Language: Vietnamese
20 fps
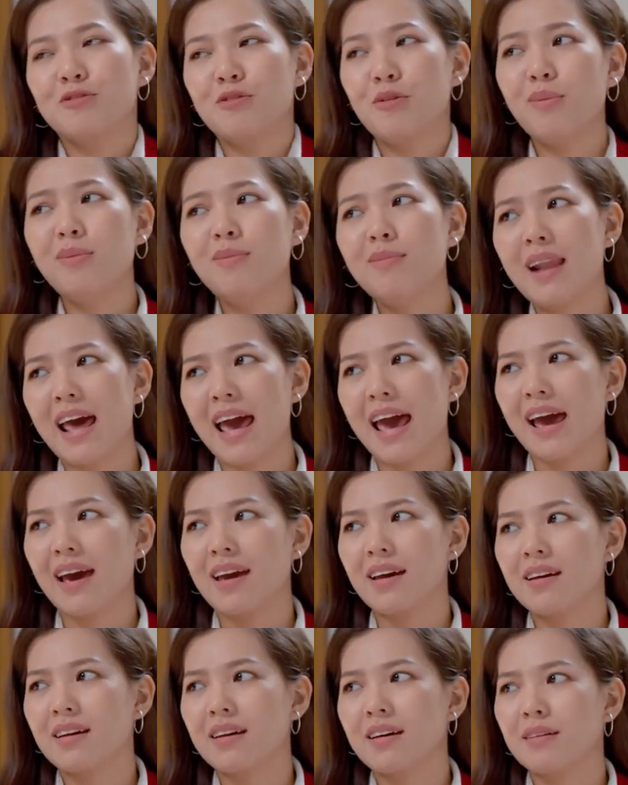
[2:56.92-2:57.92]
Đúng
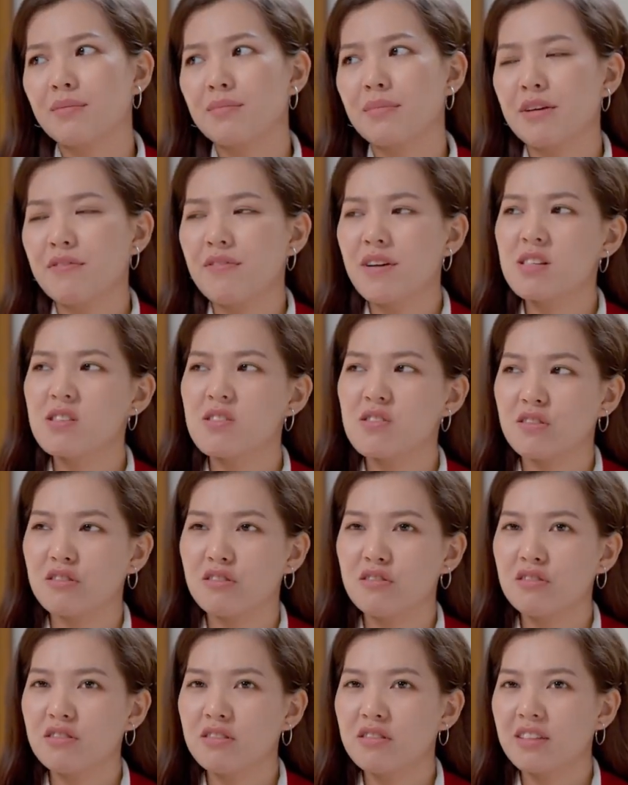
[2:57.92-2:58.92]
là Bị vắt
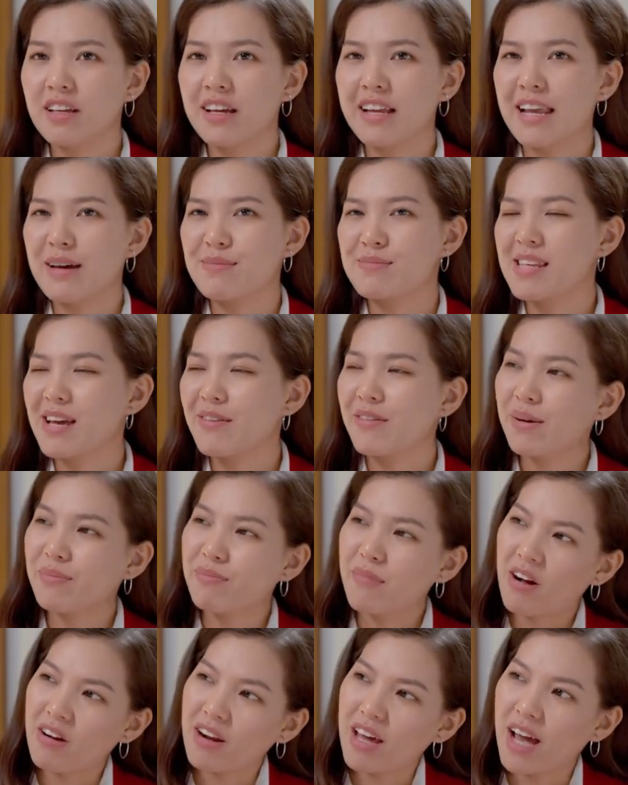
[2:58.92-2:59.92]
sữa Thì làm sao
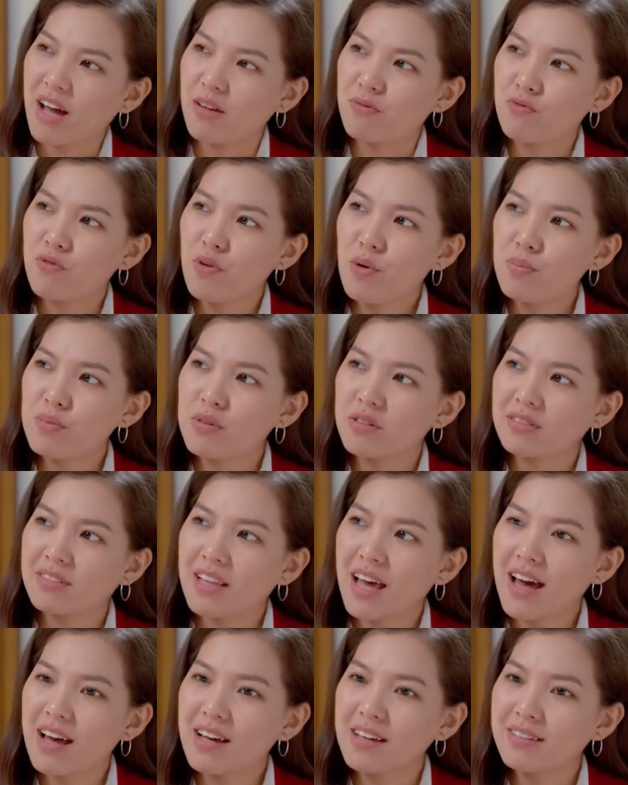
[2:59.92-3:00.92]
đàn bò lại hạnh phúc được
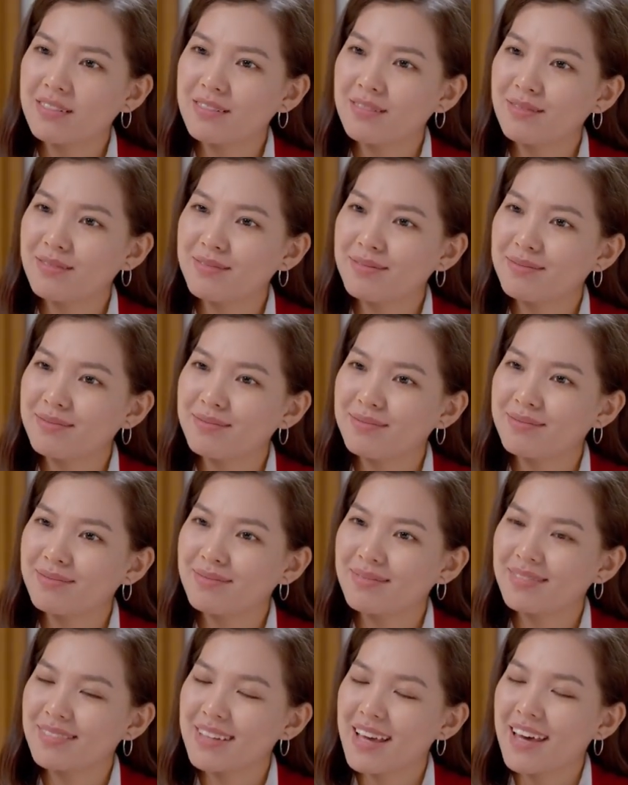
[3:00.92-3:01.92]
ta
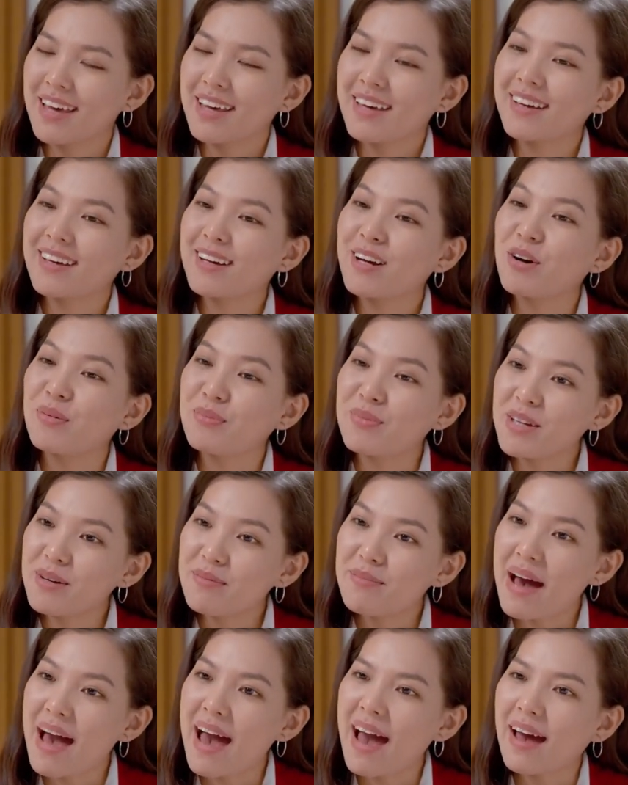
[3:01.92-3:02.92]
cũng
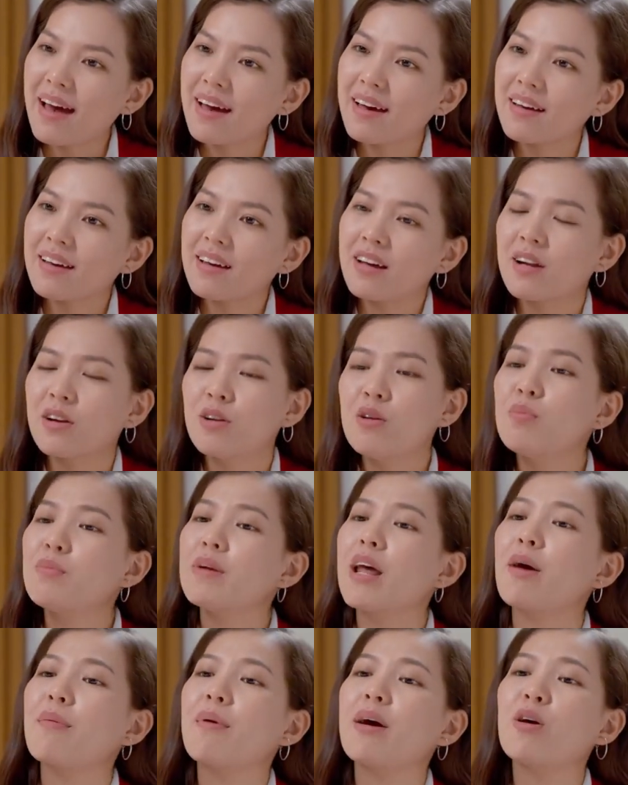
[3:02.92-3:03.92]
như ba lúc
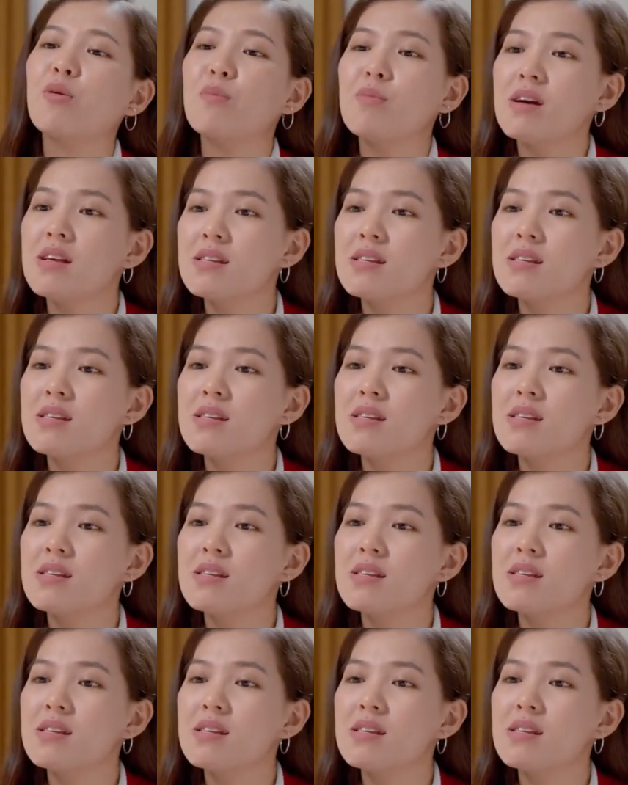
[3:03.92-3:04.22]
nào ba cũng